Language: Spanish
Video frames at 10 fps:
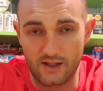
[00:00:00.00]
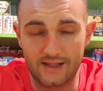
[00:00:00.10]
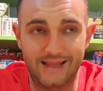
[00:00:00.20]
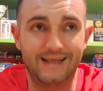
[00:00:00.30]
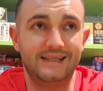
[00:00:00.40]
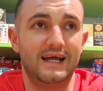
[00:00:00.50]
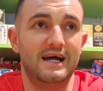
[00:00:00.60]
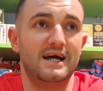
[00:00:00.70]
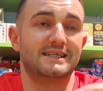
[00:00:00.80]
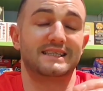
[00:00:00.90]
Te quita
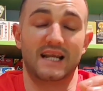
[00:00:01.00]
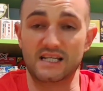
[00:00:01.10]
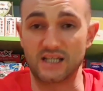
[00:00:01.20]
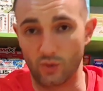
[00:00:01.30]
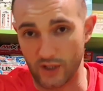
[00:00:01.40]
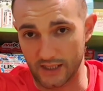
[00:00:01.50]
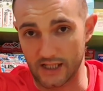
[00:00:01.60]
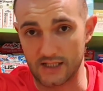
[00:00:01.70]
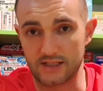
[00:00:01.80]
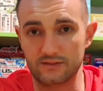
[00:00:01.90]
hasta las
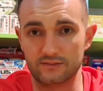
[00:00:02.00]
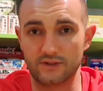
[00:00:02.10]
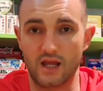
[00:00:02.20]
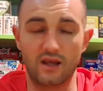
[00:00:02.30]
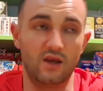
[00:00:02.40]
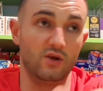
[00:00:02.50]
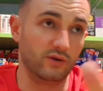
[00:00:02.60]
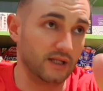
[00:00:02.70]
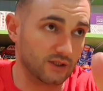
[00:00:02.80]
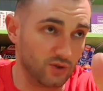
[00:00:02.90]
agujetas. No
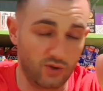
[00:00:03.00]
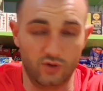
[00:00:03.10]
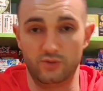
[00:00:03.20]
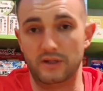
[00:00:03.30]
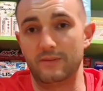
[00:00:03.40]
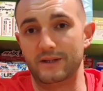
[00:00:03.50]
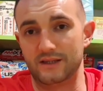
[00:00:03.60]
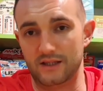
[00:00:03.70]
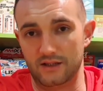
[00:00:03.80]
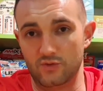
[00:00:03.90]
del todo,
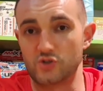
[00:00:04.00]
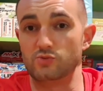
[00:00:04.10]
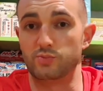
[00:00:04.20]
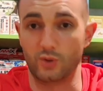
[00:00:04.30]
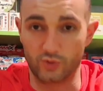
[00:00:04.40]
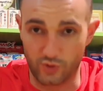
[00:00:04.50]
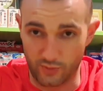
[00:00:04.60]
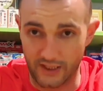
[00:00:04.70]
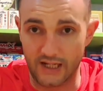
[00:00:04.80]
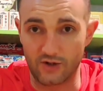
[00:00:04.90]
obviamente, no es un producto
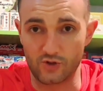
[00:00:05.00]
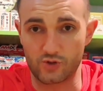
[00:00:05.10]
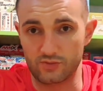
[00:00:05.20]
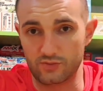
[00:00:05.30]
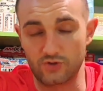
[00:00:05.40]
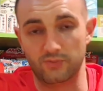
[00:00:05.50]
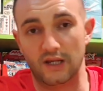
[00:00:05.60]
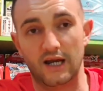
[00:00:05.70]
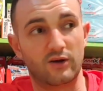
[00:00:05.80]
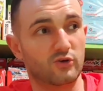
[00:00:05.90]
milagroso. Los
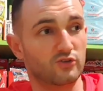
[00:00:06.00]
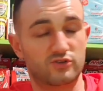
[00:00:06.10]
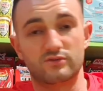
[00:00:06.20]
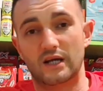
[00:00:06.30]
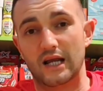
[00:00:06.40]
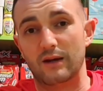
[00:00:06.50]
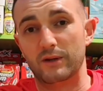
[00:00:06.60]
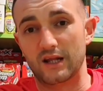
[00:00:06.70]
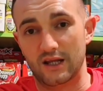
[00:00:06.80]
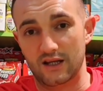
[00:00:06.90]
milagros a la
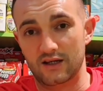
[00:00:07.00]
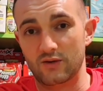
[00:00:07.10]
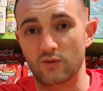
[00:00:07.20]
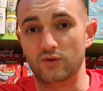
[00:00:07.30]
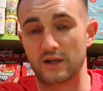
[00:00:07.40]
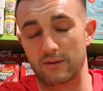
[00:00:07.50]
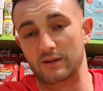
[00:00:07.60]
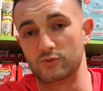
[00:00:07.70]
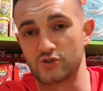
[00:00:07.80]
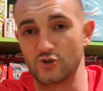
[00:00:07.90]
Virgen, luego ya
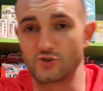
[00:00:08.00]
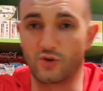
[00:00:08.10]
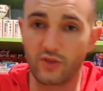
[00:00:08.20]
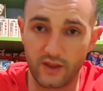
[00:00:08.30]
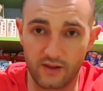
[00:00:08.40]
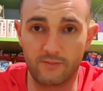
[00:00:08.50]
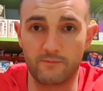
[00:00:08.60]
veremos si los concede.